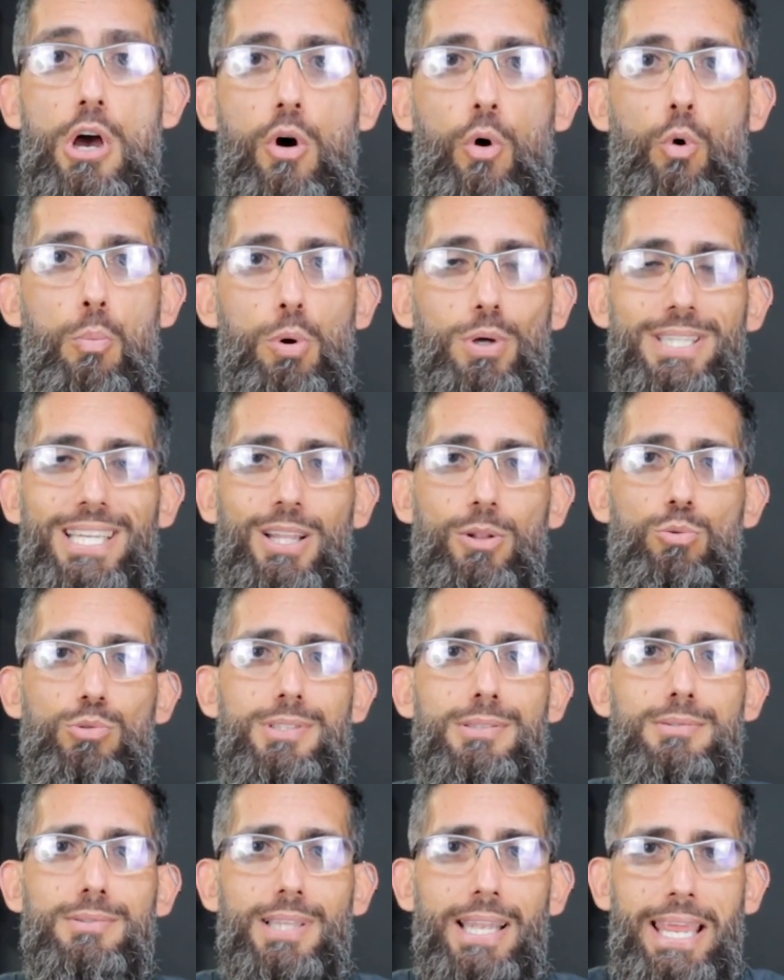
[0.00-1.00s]
um modelo
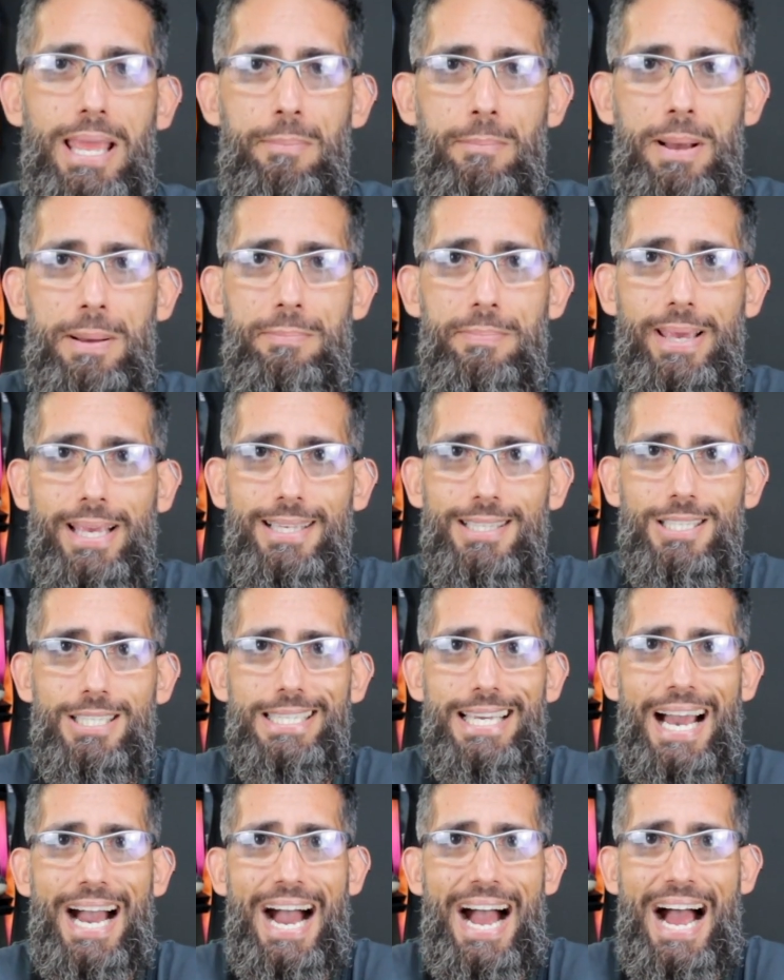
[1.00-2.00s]

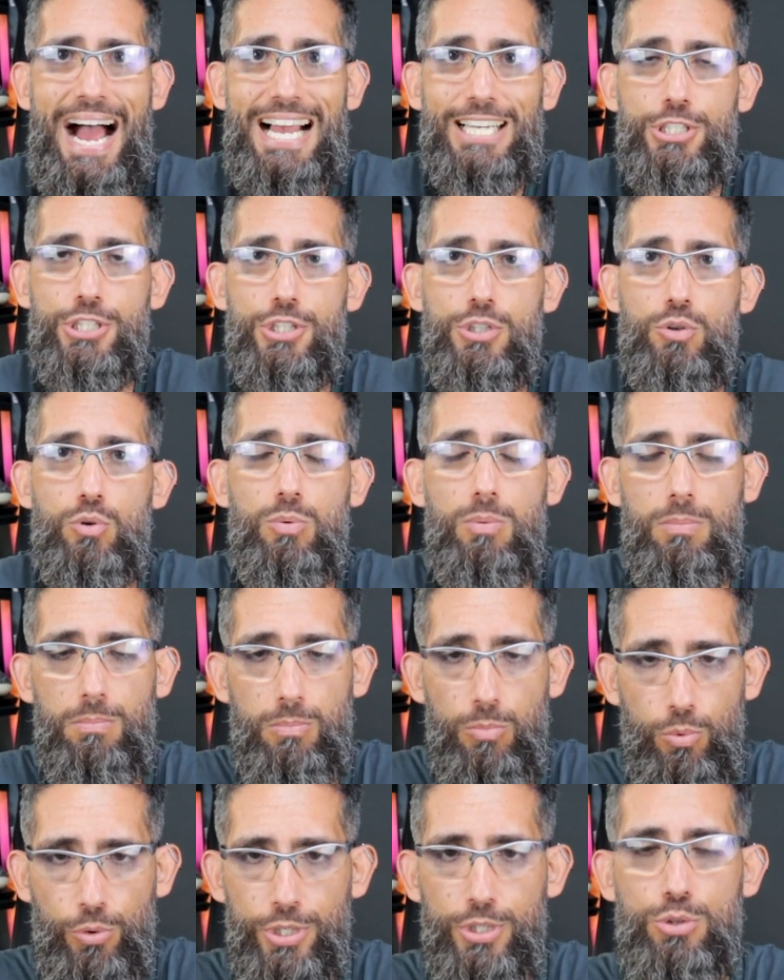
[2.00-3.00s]
extremamente ágil,
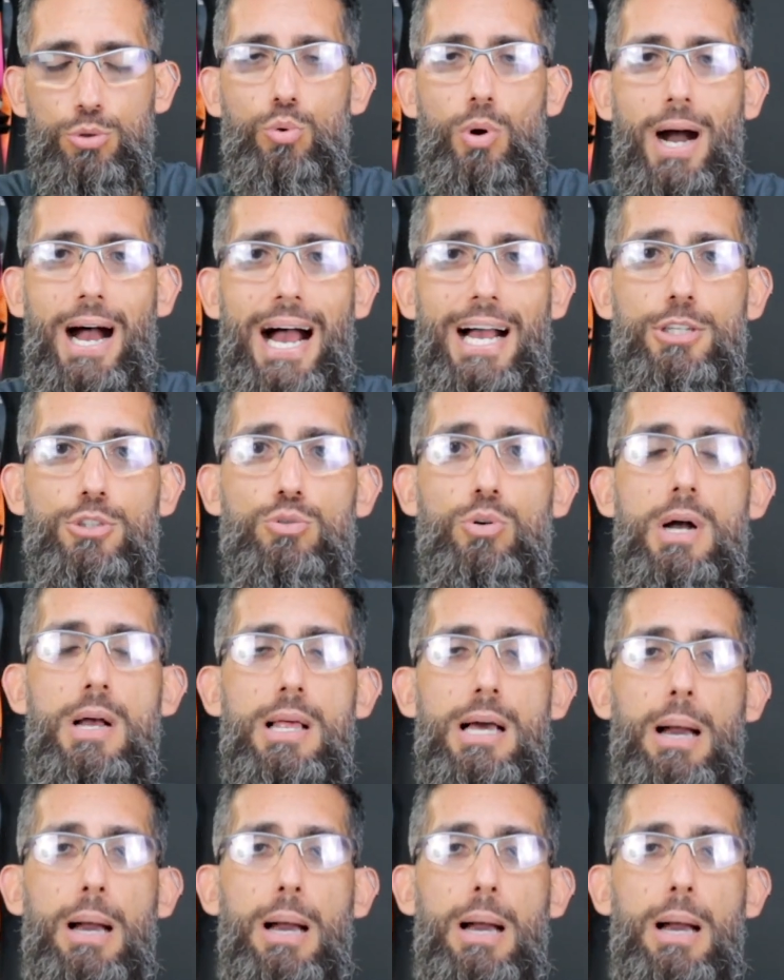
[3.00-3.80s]
muito ágil.